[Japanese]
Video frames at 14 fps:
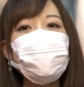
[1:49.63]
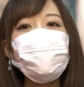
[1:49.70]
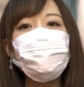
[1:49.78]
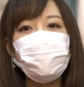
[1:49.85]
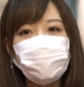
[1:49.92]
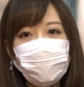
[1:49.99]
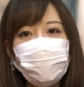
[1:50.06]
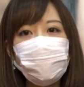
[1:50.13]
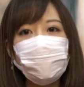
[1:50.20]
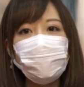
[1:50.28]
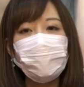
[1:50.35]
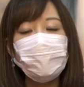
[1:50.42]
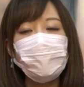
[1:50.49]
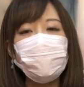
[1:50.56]
競馬で
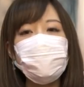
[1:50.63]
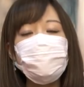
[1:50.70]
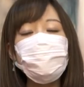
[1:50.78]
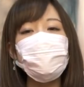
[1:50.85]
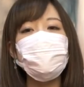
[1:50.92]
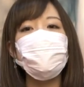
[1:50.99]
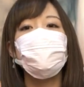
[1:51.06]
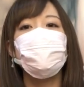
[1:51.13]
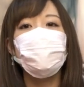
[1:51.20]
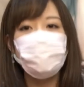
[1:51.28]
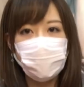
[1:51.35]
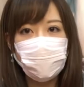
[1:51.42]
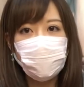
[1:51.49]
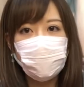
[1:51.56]
初めて知った
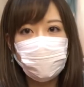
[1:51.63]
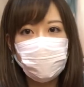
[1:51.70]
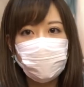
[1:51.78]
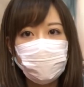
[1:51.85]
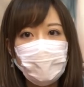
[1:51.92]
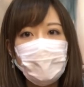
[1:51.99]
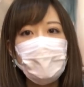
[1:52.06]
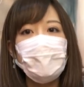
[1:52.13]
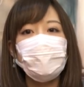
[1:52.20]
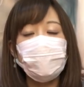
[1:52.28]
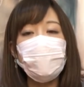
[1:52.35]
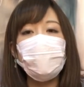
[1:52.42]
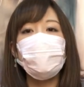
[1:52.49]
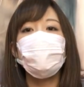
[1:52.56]
馬
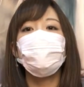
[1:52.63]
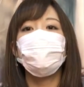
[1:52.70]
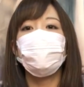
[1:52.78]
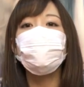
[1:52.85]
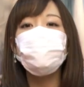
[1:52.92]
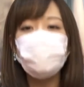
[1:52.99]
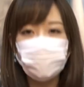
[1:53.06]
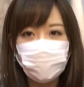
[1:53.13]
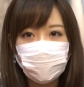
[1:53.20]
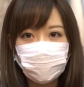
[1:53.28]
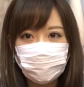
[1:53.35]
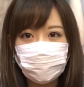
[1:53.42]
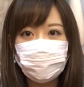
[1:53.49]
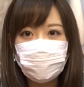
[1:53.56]
がジャスタベイ
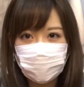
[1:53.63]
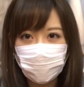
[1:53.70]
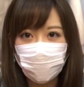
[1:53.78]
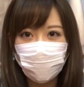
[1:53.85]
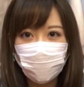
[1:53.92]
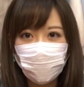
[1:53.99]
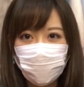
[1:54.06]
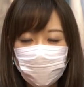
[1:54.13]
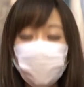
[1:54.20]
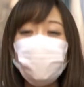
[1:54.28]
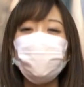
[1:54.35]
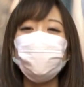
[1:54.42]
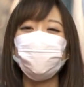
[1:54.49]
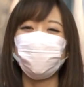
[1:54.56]
だったんですよ
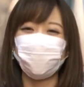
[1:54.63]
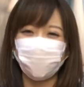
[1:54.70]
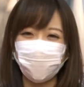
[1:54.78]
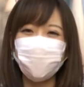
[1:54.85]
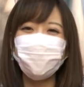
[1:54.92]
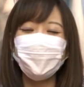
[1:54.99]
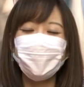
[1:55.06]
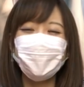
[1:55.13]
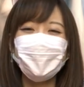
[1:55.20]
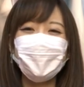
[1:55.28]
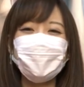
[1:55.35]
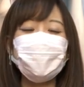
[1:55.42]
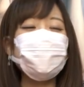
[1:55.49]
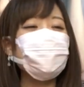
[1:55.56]
そうそうそうそう
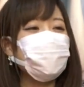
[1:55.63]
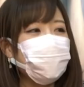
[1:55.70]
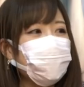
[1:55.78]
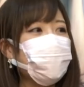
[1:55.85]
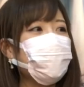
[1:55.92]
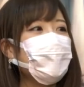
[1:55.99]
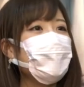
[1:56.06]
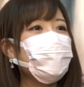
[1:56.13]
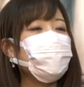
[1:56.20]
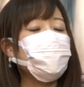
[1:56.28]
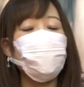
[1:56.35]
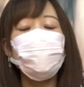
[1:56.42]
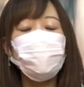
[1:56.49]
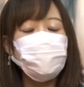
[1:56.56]
なので
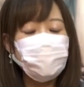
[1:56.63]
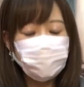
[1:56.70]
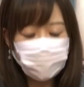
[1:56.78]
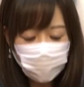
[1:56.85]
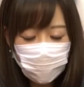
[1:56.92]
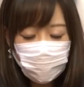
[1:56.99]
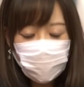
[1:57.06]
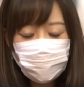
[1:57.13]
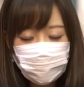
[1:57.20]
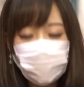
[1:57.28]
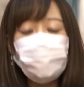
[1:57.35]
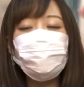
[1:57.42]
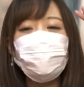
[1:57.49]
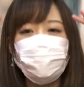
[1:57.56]
強烈に覚え
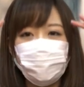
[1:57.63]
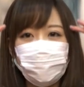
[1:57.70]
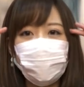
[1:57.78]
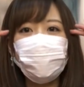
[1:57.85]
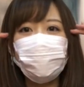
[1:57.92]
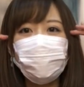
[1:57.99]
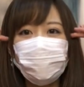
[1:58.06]
ているんですよね